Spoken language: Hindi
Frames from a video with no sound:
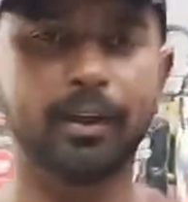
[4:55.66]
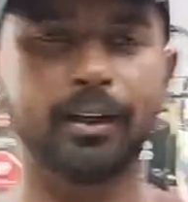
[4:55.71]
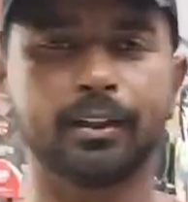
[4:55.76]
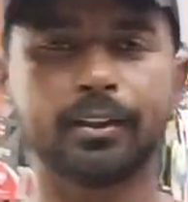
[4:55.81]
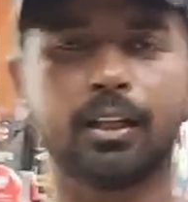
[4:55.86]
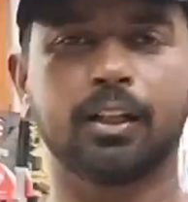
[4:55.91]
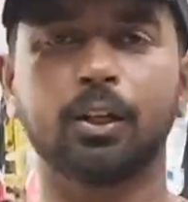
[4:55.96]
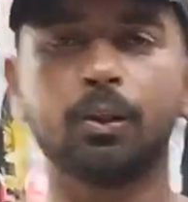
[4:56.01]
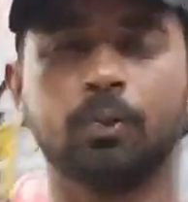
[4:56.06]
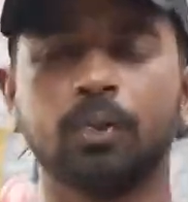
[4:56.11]
बैट
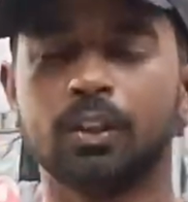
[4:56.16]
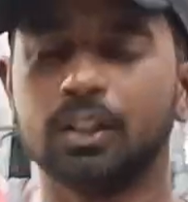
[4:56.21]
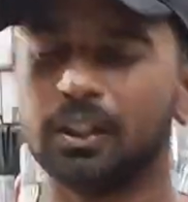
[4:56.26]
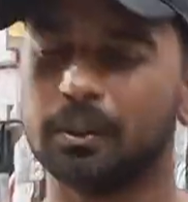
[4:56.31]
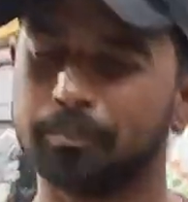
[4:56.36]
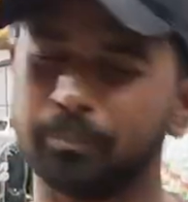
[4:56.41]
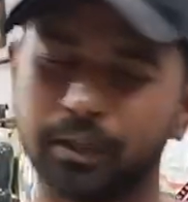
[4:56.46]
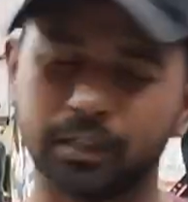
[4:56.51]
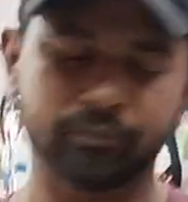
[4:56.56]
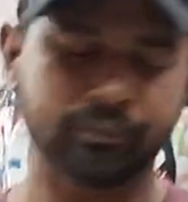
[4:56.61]
दिखा रहा हूँ
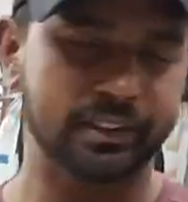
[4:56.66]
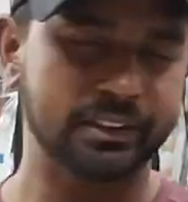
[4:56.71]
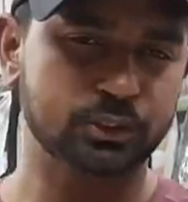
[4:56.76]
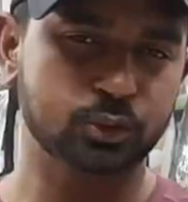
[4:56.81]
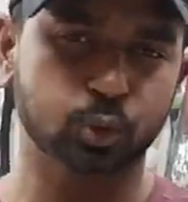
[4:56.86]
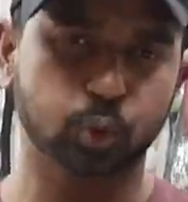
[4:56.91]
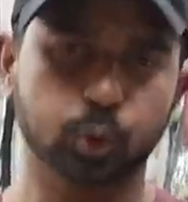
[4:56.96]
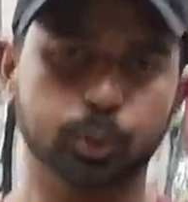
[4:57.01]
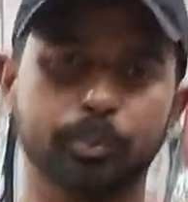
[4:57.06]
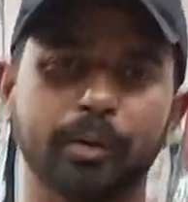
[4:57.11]
पिंक वाइज
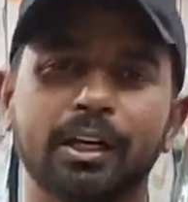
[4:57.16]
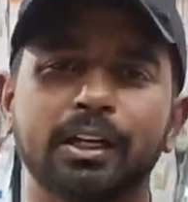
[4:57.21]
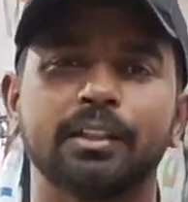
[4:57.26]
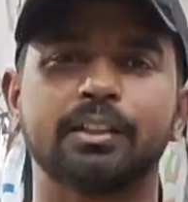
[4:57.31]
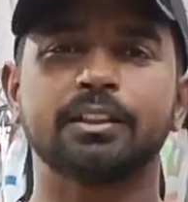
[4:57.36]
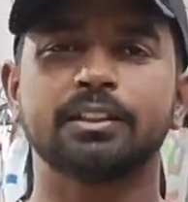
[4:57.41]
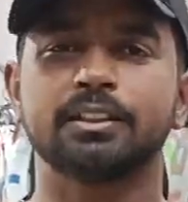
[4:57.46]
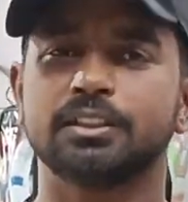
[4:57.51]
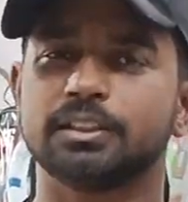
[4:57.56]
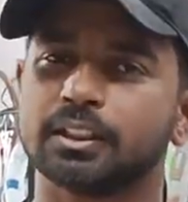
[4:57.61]
कोई बैट
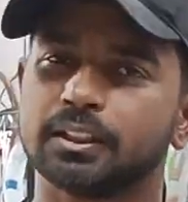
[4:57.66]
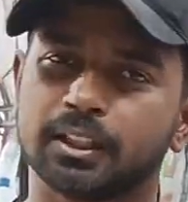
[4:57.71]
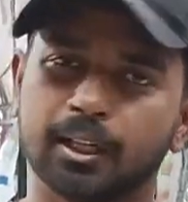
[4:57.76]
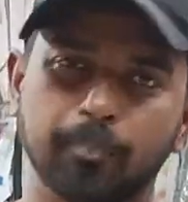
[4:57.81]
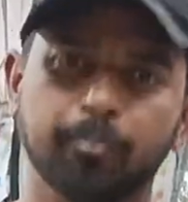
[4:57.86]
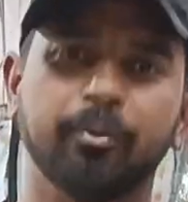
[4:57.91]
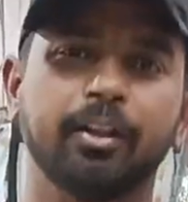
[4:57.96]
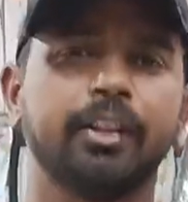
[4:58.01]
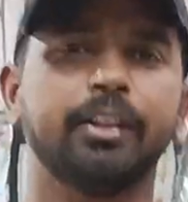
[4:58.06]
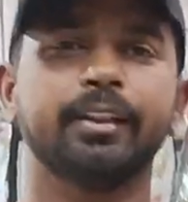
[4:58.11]
किसी से
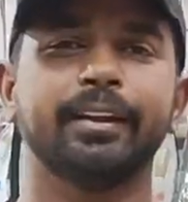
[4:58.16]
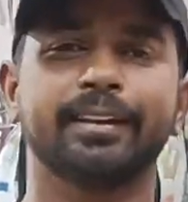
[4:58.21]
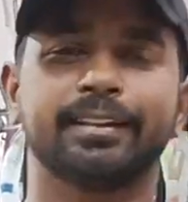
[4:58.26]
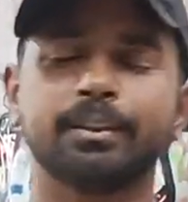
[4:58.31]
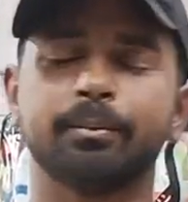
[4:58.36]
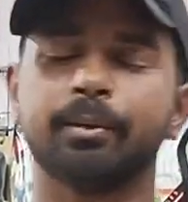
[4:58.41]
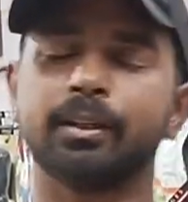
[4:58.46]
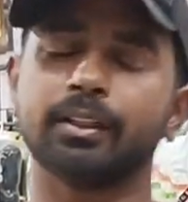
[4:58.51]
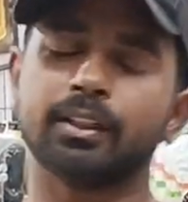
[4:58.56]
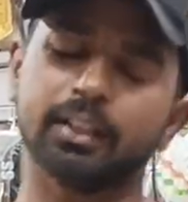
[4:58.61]
कम नहीं है एक
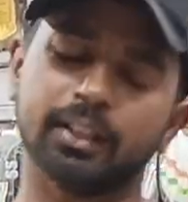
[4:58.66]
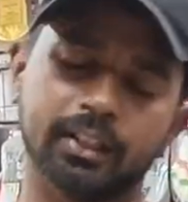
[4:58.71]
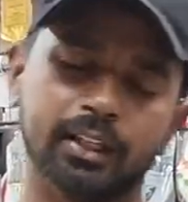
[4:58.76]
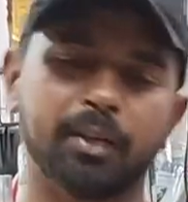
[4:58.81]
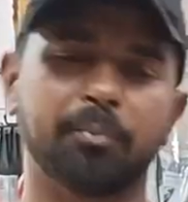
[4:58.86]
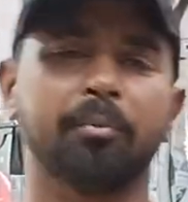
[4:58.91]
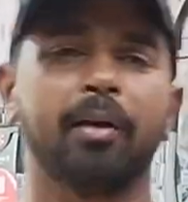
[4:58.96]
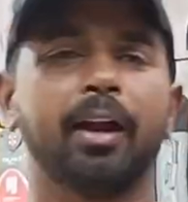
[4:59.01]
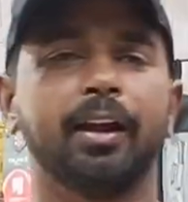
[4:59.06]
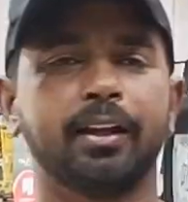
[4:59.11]
से बढ़ के
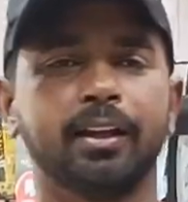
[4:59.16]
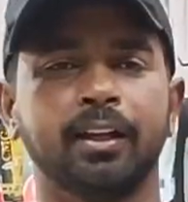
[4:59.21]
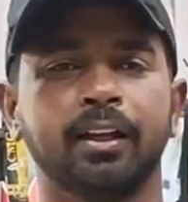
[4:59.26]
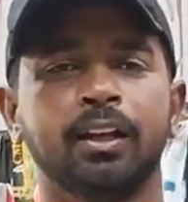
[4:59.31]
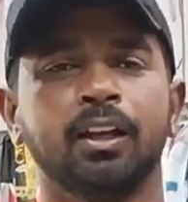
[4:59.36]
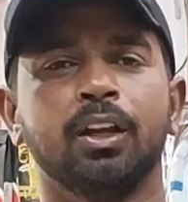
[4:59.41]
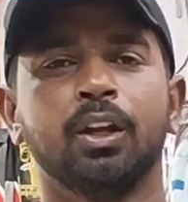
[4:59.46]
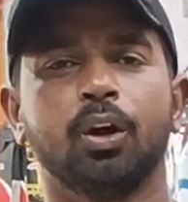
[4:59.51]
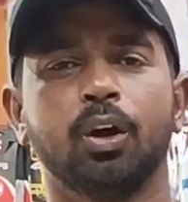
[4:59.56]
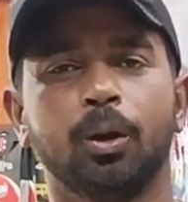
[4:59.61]
एक बैट है
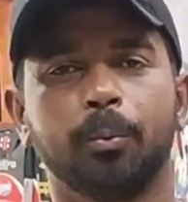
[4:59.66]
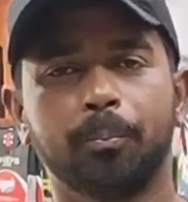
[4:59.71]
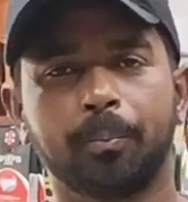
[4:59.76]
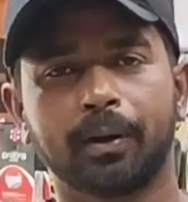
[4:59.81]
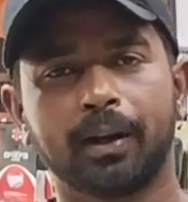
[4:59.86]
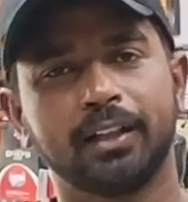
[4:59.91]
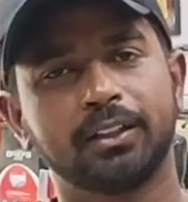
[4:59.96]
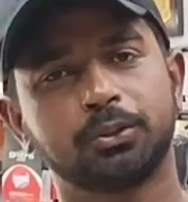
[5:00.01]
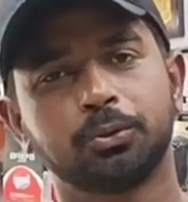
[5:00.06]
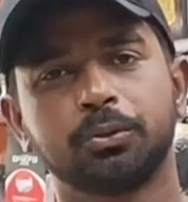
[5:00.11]
और
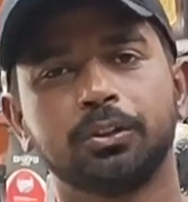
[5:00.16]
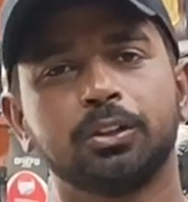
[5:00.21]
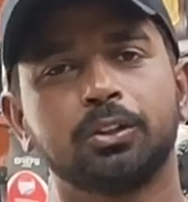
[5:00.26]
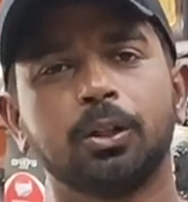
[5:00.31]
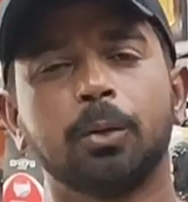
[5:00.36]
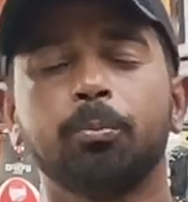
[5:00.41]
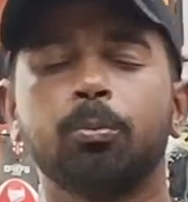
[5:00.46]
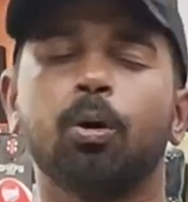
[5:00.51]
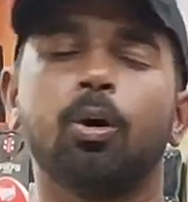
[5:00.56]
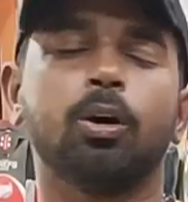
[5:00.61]
प्राइस सुन के
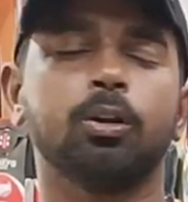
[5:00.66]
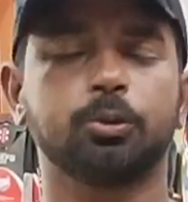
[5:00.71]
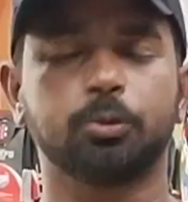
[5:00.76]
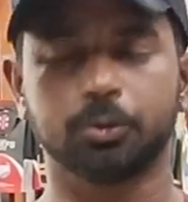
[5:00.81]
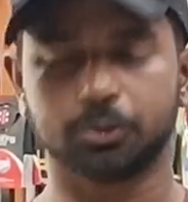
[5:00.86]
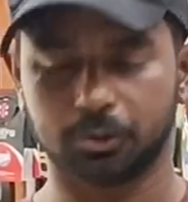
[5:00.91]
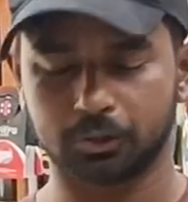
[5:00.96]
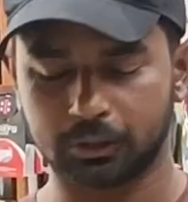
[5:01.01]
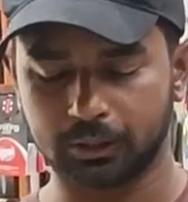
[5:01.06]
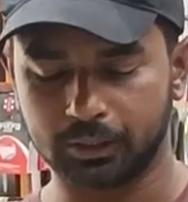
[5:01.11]
तो आप बहुत
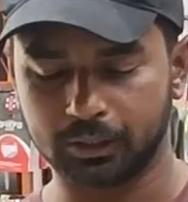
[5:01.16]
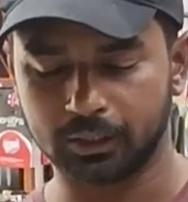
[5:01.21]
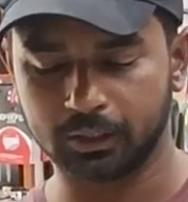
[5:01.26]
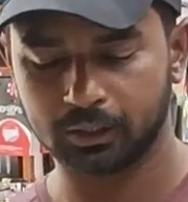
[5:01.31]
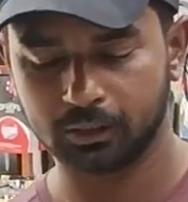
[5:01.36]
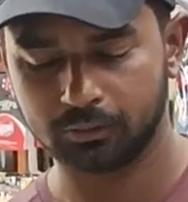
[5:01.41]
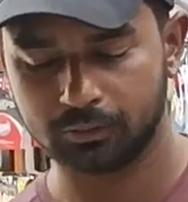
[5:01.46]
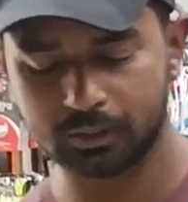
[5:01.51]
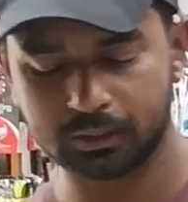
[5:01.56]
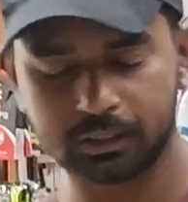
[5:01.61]
खुश हो जाएंगे
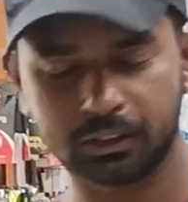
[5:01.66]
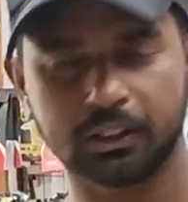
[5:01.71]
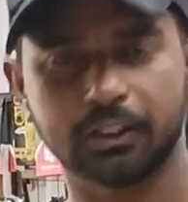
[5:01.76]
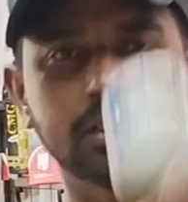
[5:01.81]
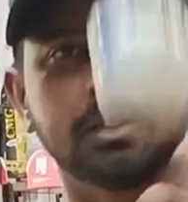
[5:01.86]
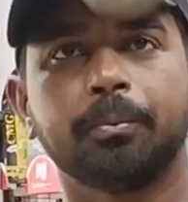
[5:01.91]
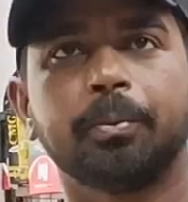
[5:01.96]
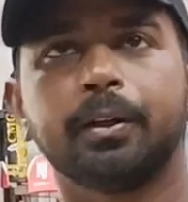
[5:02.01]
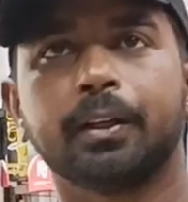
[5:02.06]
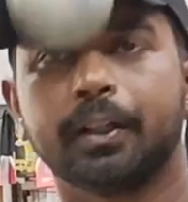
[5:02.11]
फिर से
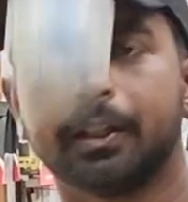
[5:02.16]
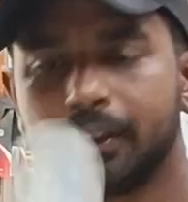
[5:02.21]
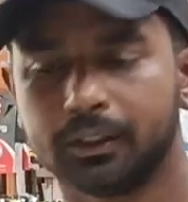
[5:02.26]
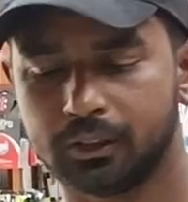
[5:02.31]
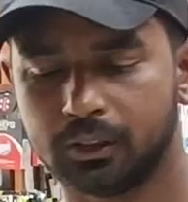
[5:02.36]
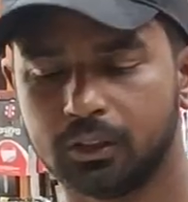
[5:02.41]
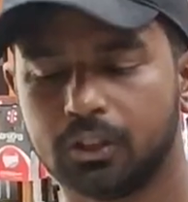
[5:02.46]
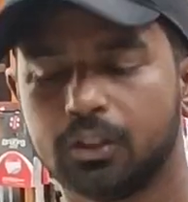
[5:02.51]
देखिए पिंक